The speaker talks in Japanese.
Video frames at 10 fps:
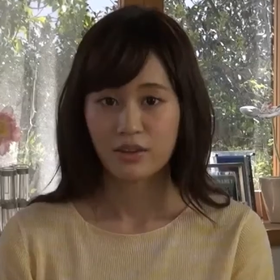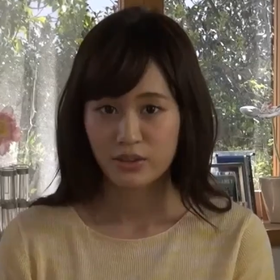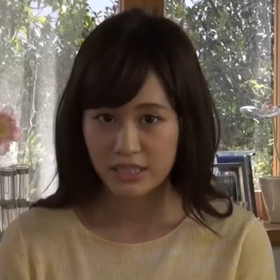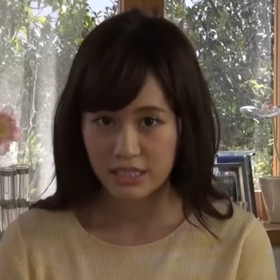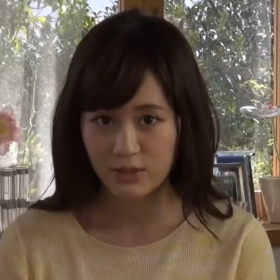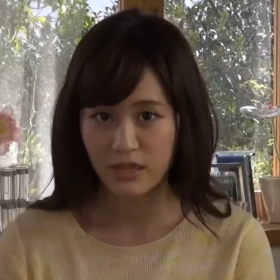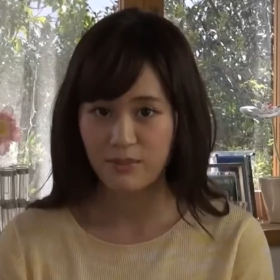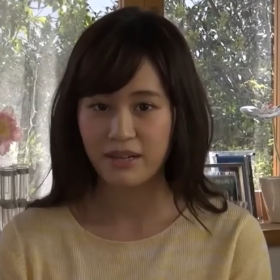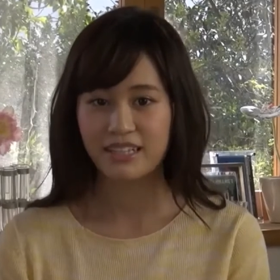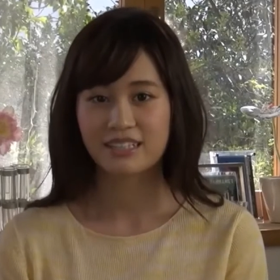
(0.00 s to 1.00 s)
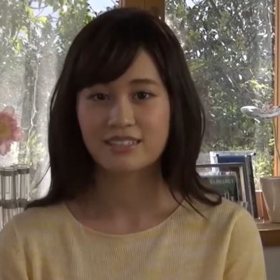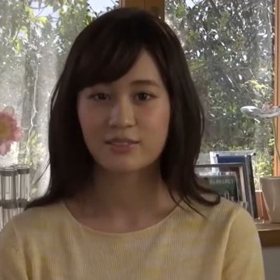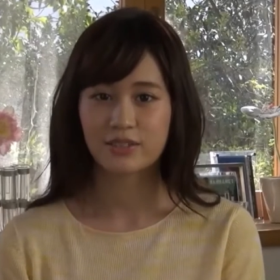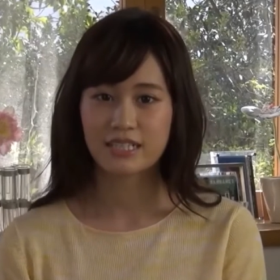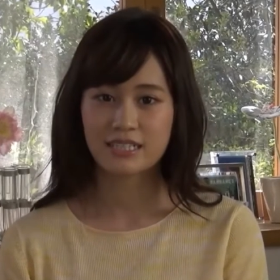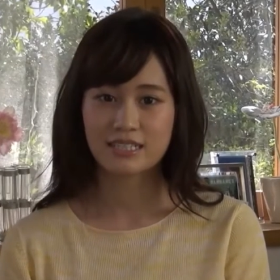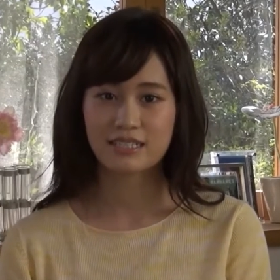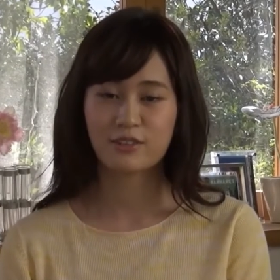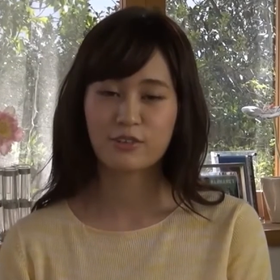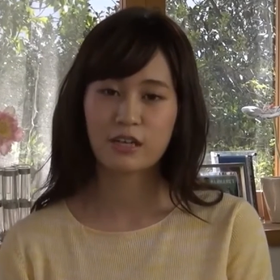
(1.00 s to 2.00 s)
こんにちは前田敦子です
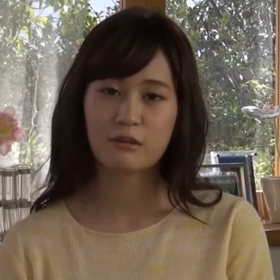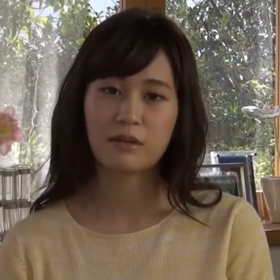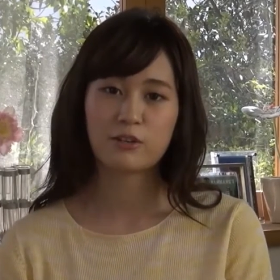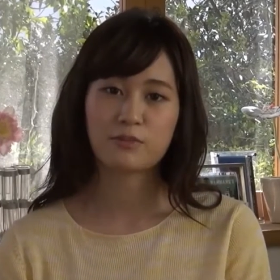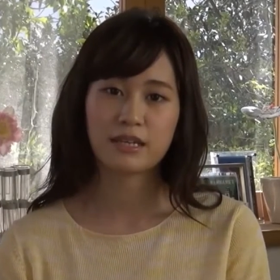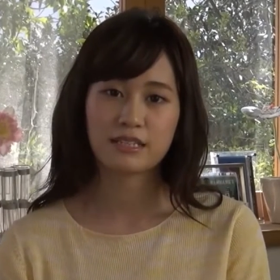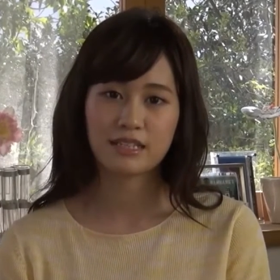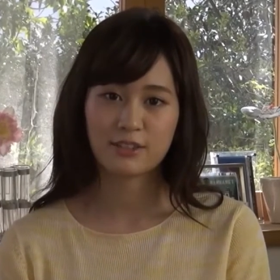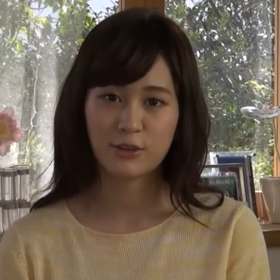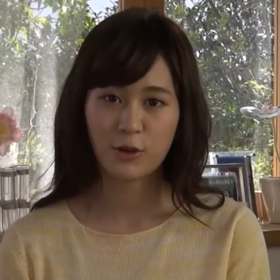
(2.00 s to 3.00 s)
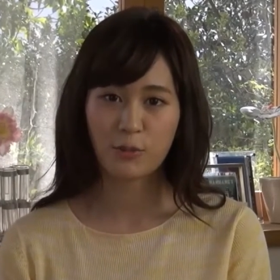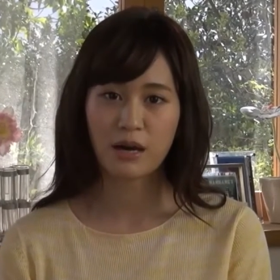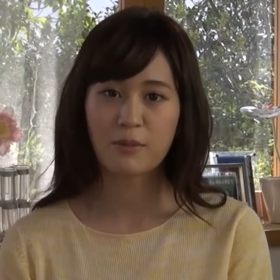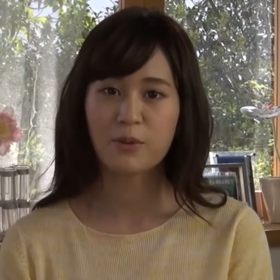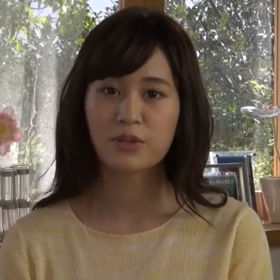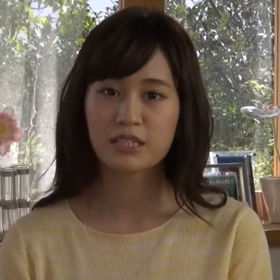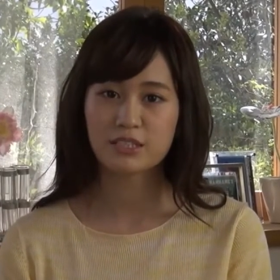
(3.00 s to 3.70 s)
今回丸宮さんの麻婆茄